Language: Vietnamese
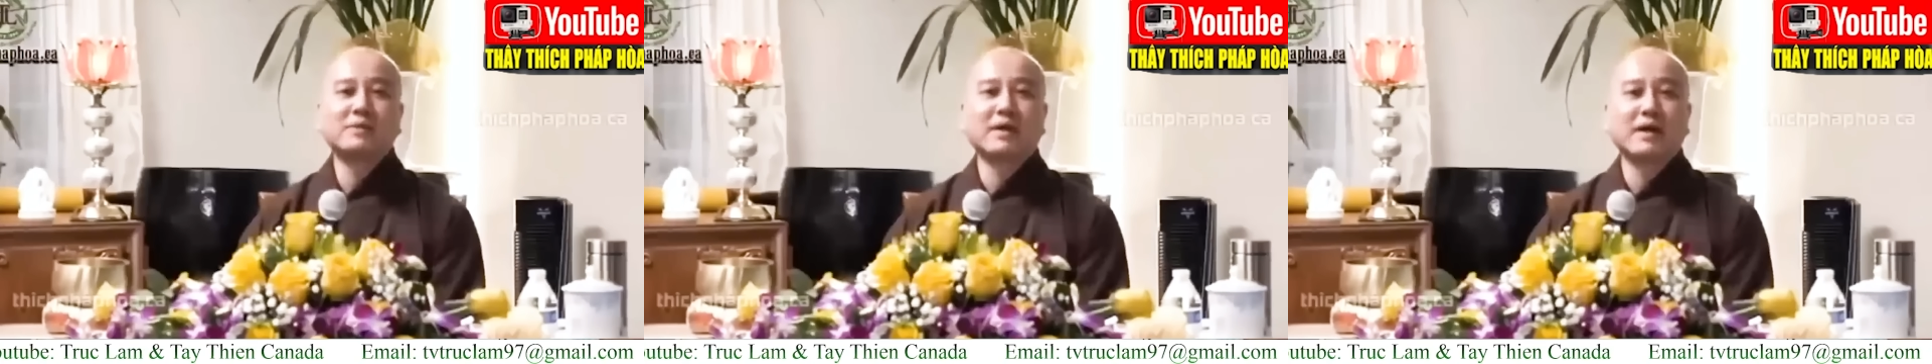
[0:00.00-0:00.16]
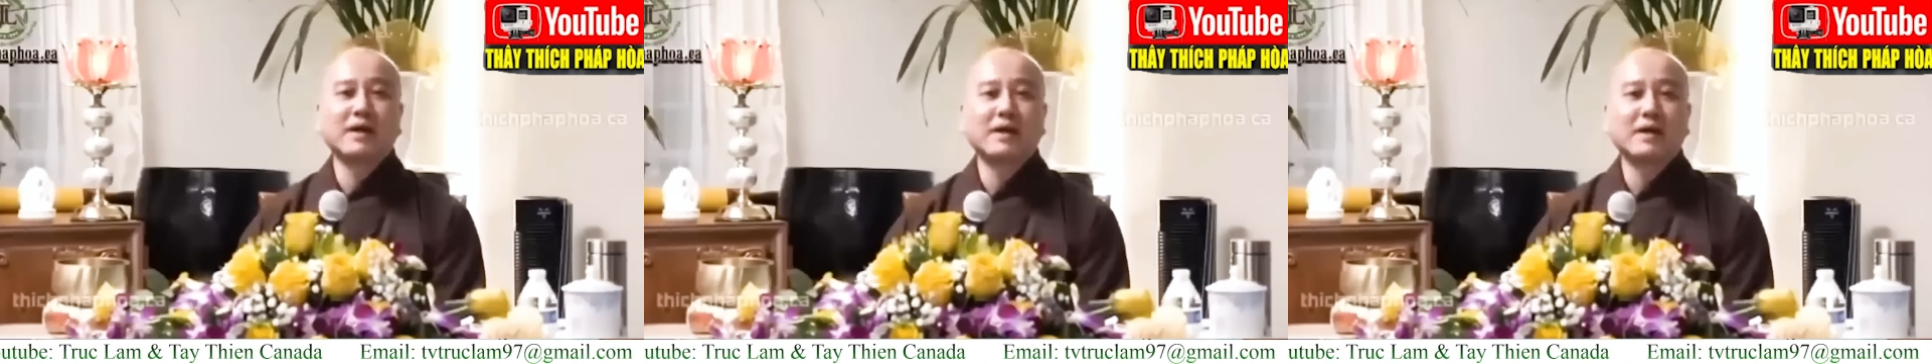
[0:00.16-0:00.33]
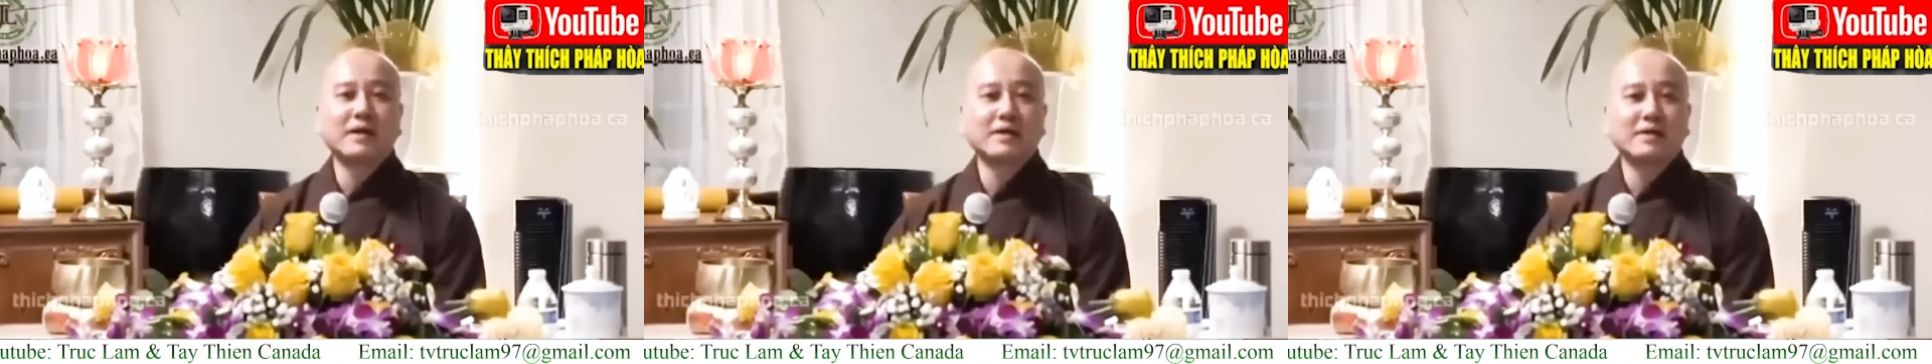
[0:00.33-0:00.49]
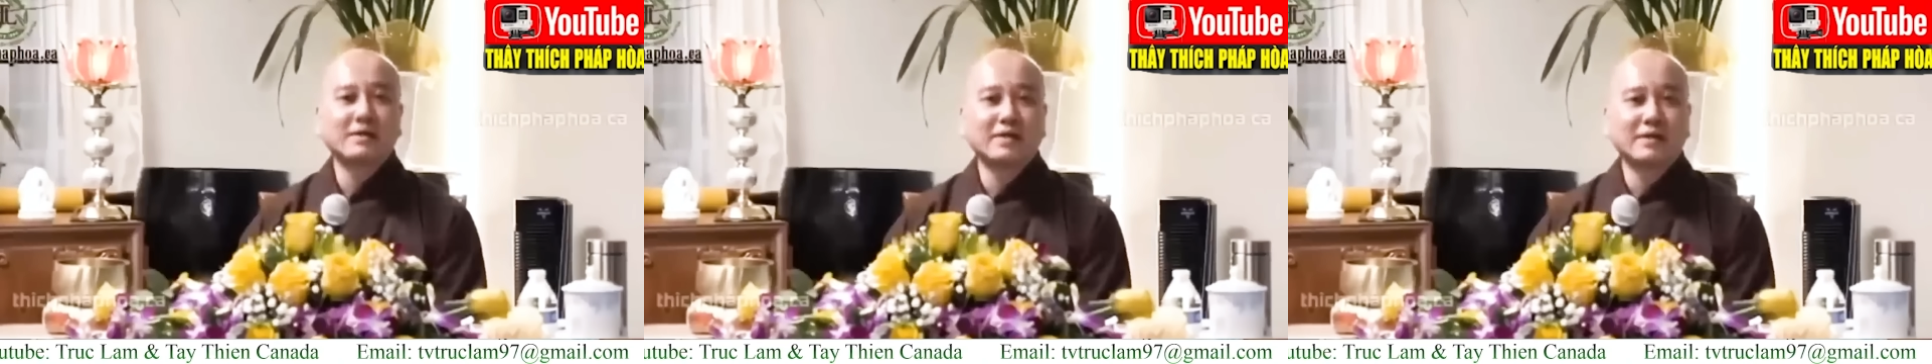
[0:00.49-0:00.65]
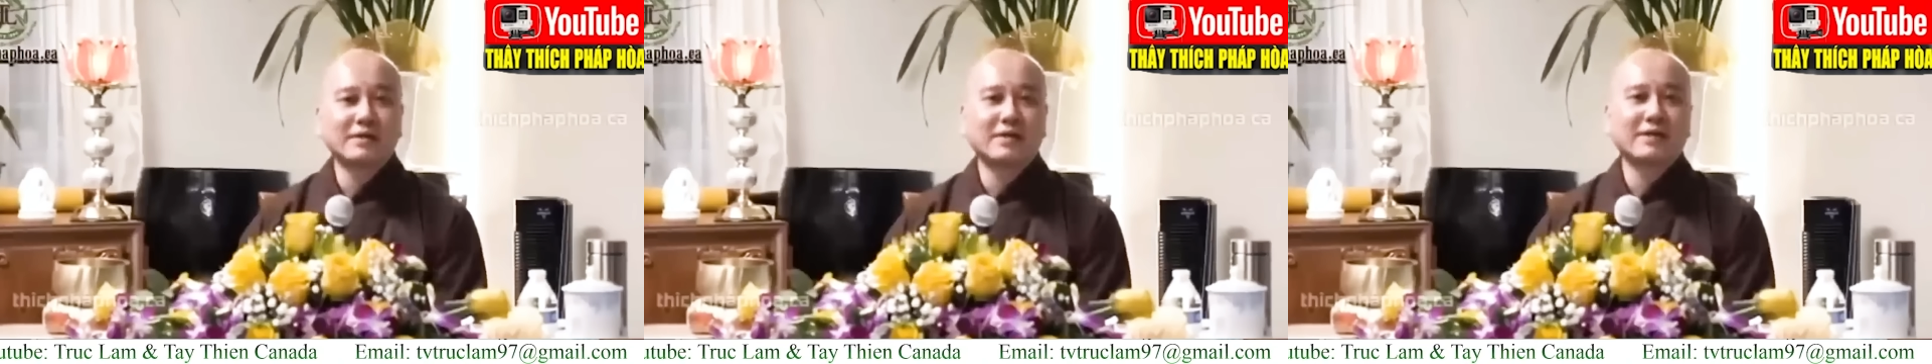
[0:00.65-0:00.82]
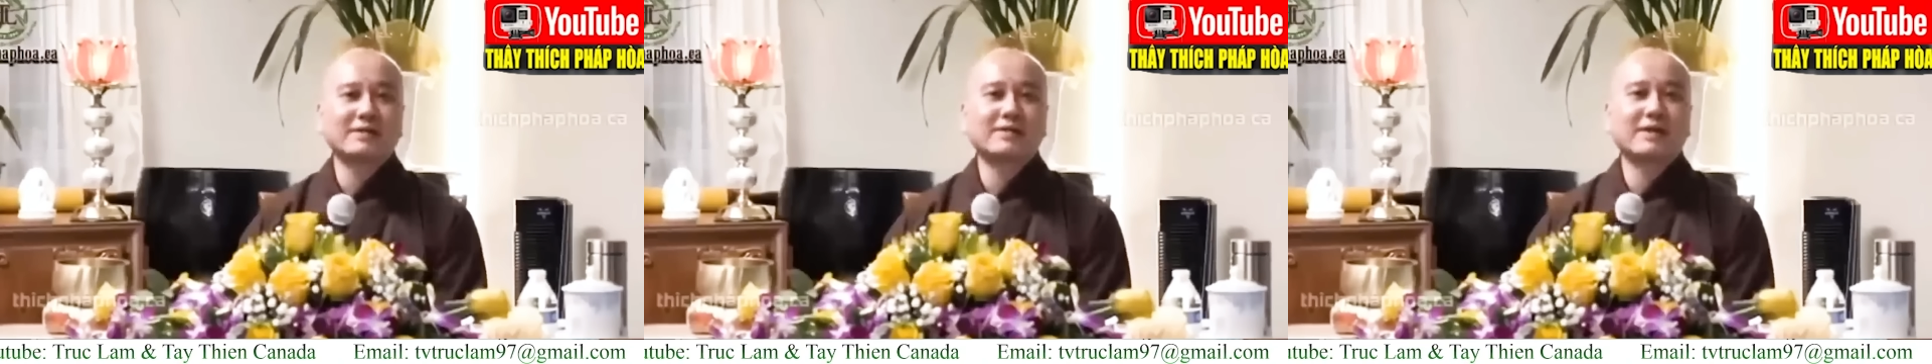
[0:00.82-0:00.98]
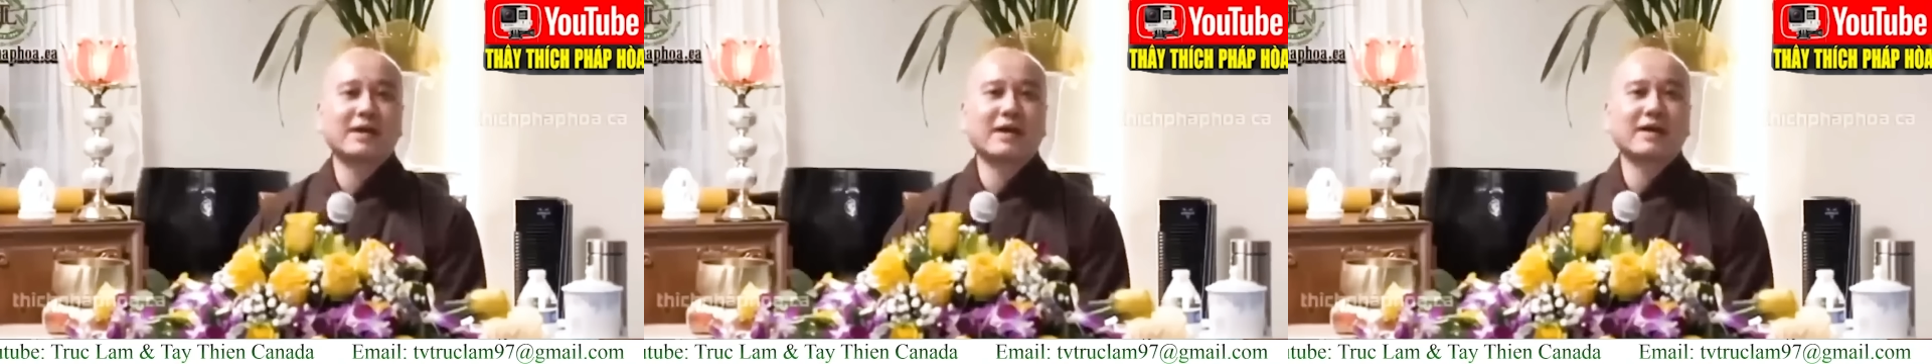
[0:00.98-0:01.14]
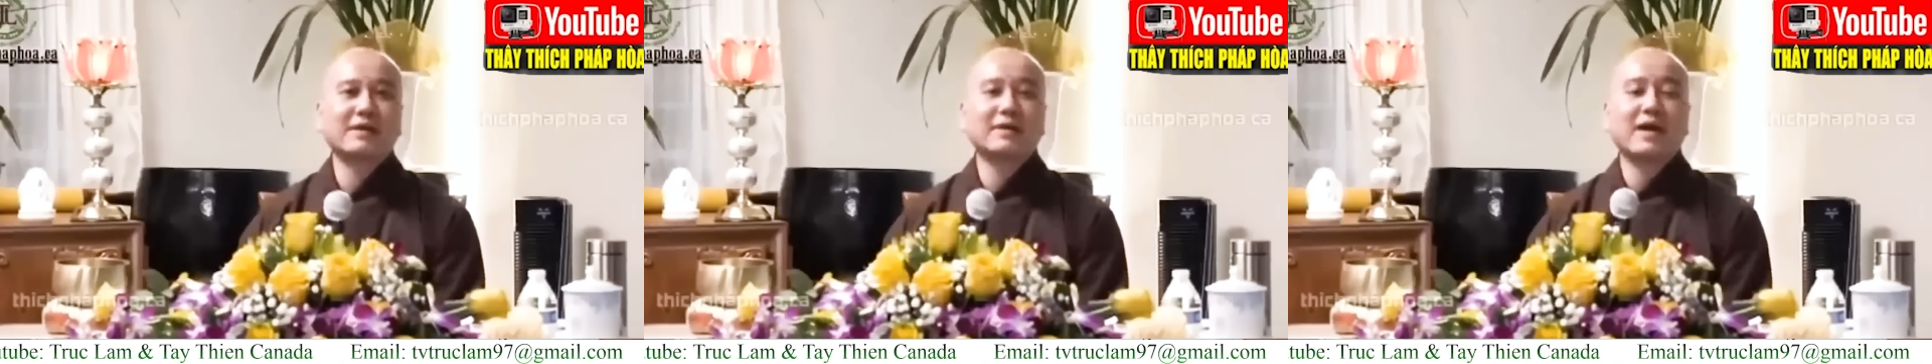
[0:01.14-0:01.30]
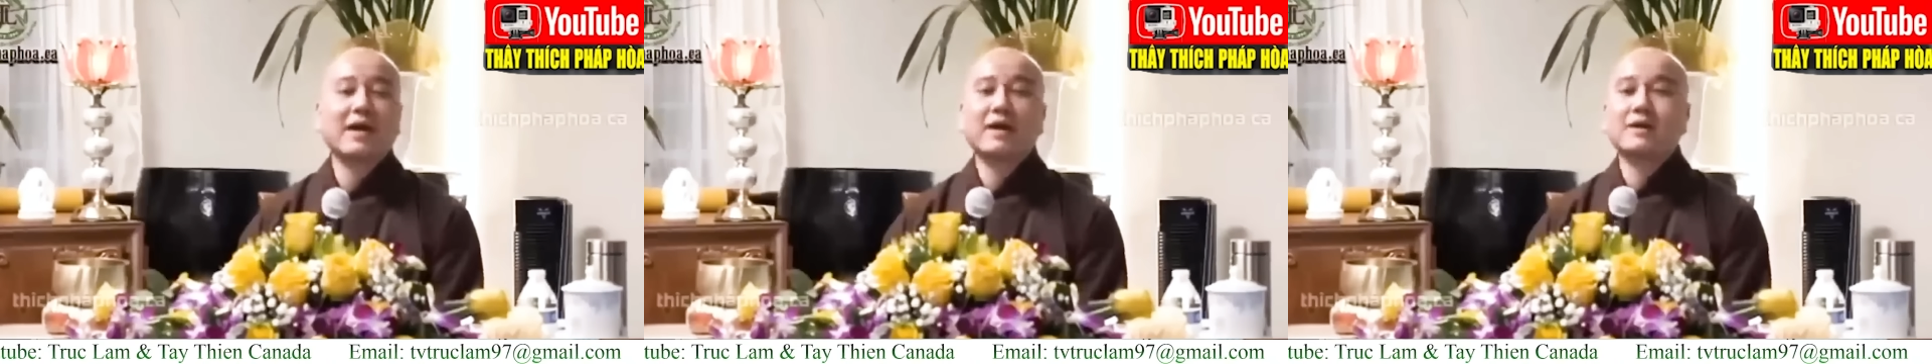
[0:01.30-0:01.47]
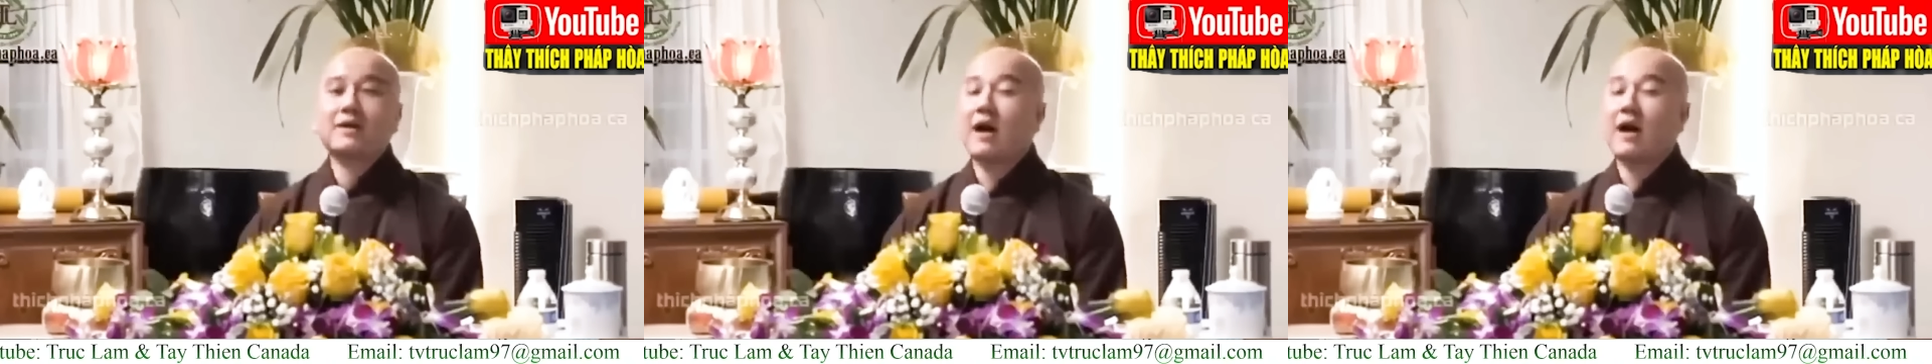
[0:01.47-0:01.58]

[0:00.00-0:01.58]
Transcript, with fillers: chết lên tới trển,